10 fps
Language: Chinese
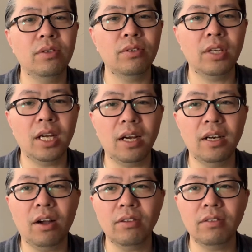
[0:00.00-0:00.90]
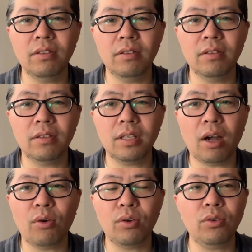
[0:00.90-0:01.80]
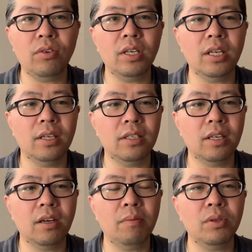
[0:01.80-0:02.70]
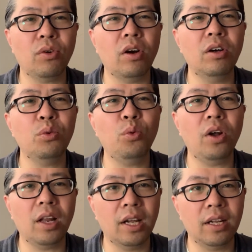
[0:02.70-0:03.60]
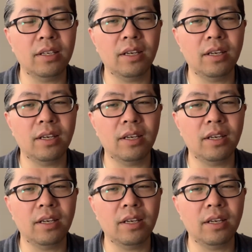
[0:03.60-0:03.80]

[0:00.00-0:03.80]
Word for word: 就这样，然后就就大伙儿都说这这哥们儿就是喝多了，啊，